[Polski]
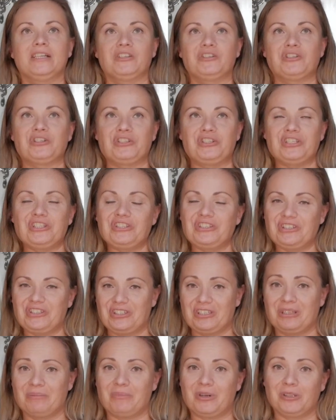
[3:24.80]

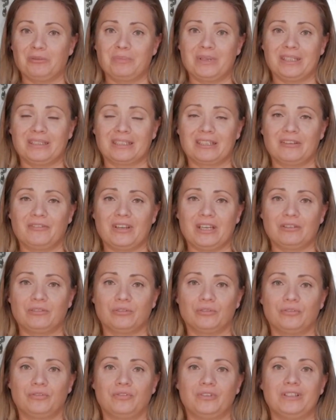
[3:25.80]
37 e, odmian
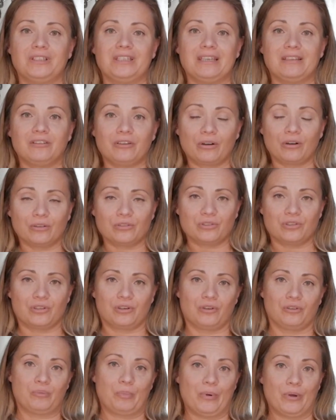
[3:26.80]
kwiatów
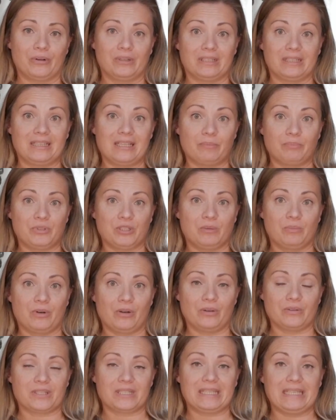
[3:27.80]
jednorocznych odpornych na
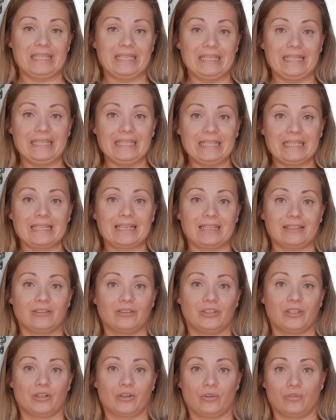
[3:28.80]
przymrozki i linka do
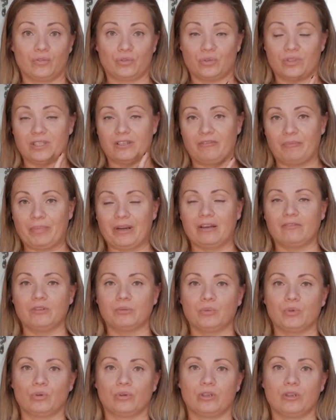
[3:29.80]
niego wrzucę w
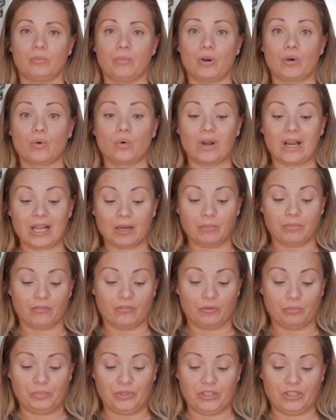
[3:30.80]
prawym górnym rogu albo w
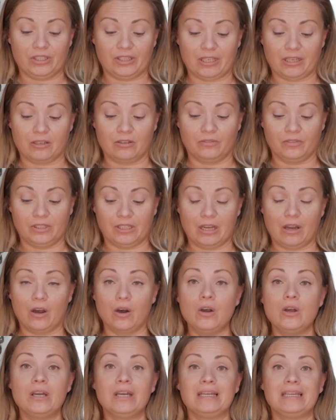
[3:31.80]
opisie tego wideo
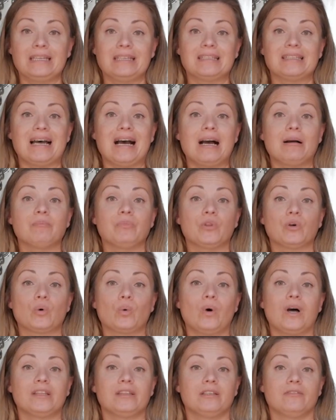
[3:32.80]
i tam
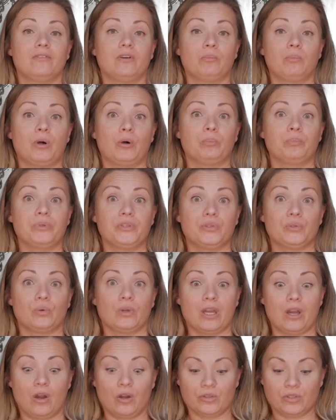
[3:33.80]
dokładnie Wam
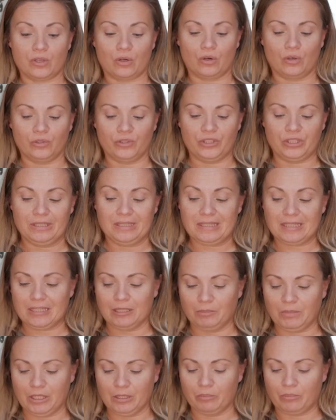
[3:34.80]
opisuję o co chodzi z
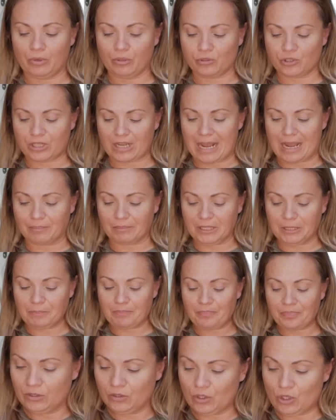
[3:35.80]
tymi bloczkami.
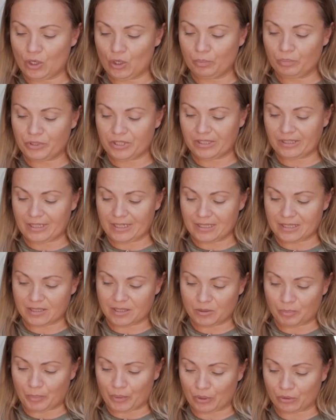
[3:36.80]
Do
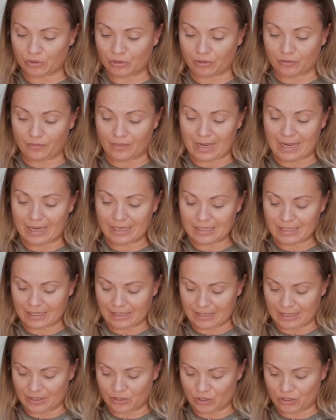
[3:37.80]
przytransportowania
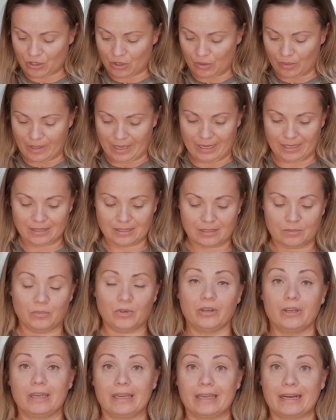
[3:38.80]
nasionek z
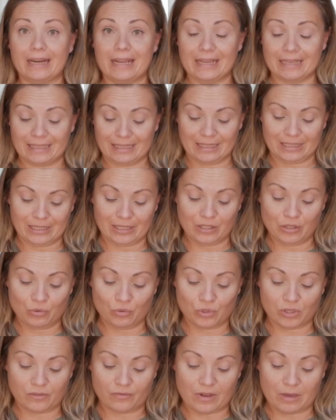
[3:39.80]
mojej ręki
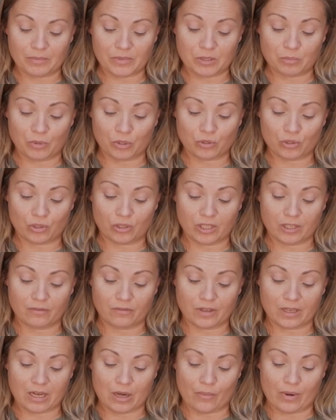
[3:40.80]
używam zmoczonej
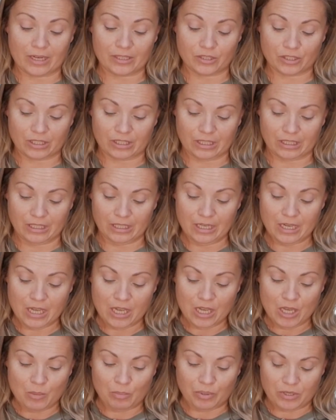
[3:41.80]
wykałaczki,
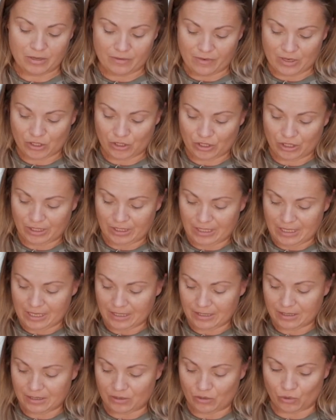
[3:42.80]
ponieważ
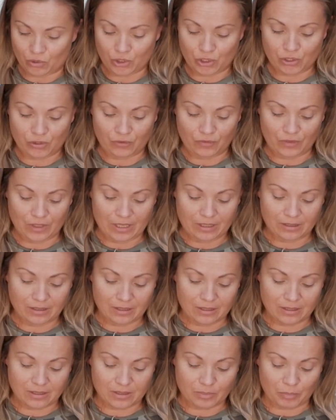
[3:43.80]
jest to
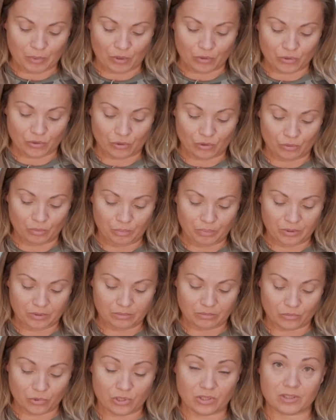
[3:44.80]
świetny sposób,
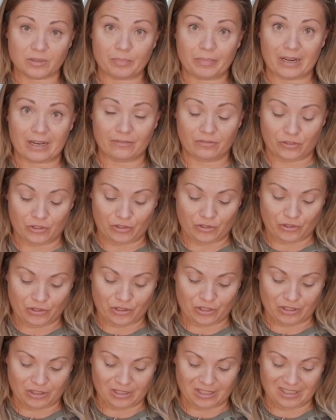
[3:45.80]
muszę sprawdzić
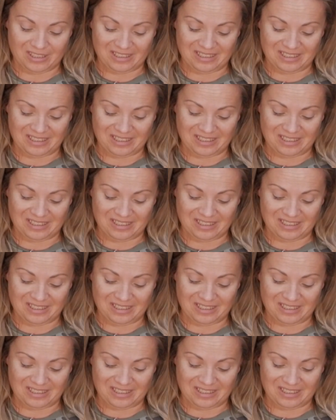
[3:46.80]
czy